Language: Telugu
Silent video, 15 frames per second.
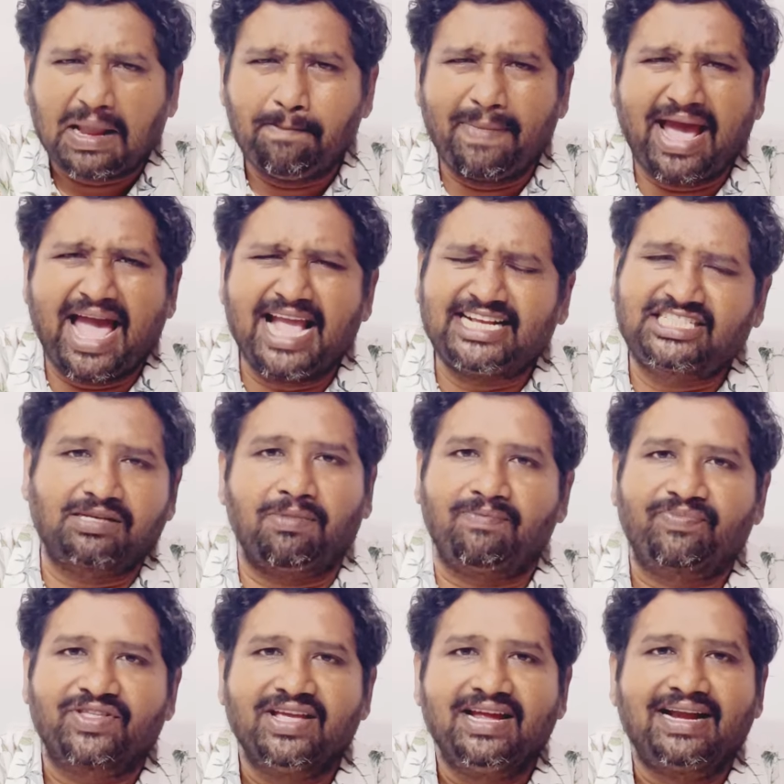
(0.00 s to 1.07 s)
మ్యాక్సిమం
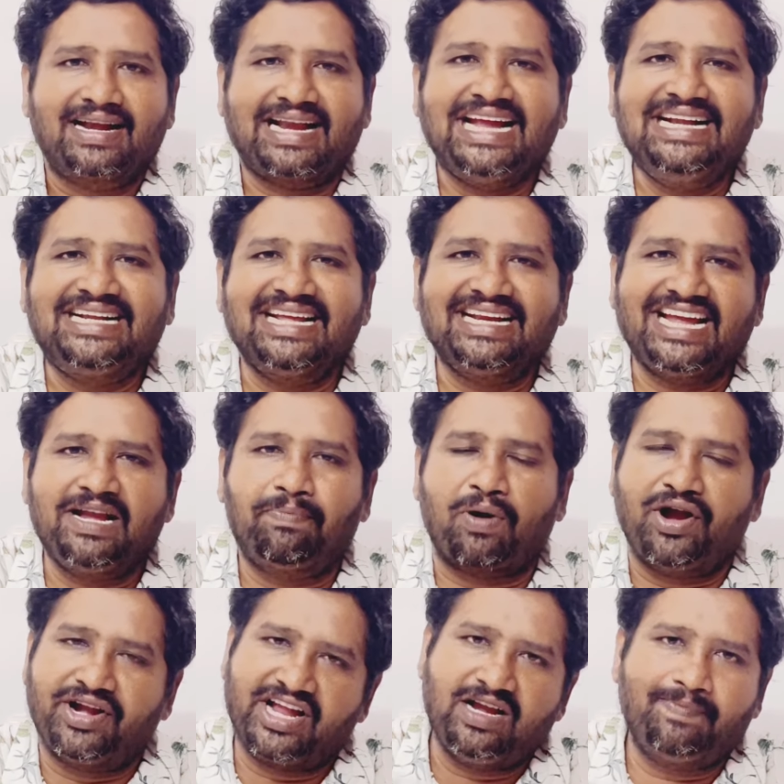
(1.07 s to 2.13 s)
నైంటీ నైన్
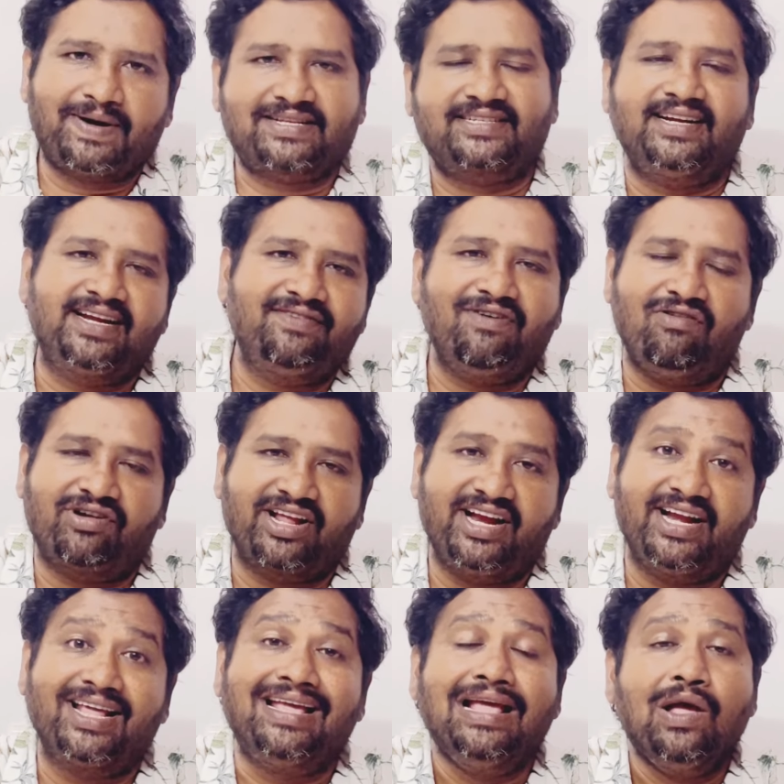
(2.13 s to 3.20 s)
పాయింట్ నైన్ పర్సెంట్ ఇవే
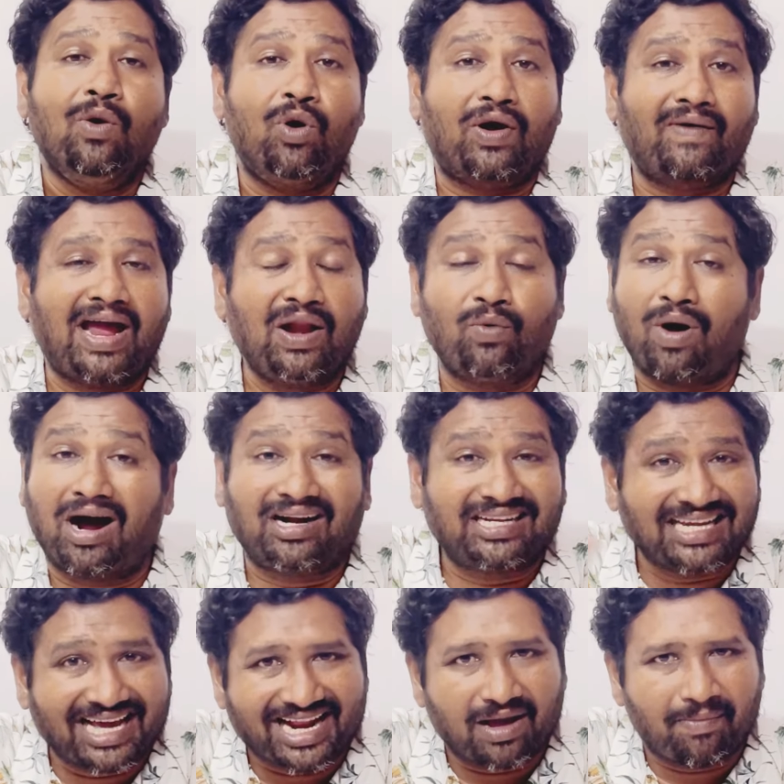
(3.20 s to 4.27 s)
ఉంటాయండి ఒకవేళ ఒకటి
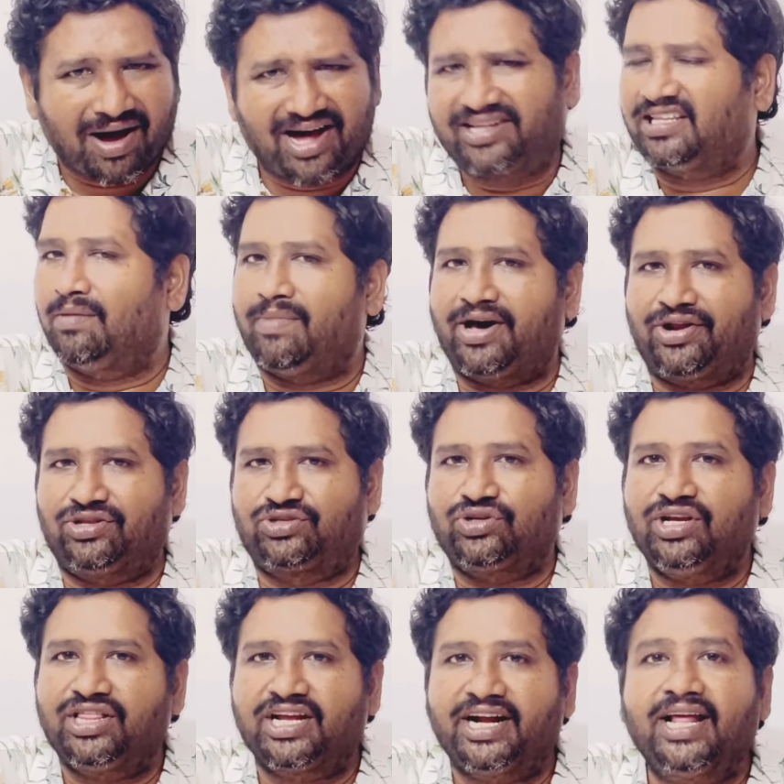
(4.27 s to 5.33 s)
అలా మారితే మారచ్చు
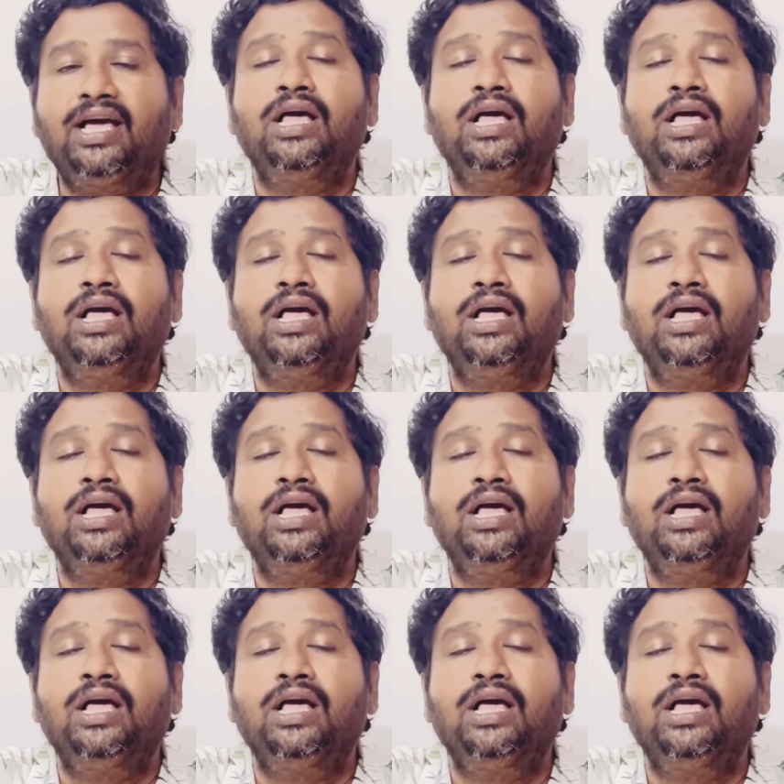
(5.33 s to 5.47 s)
ఎందుకంటే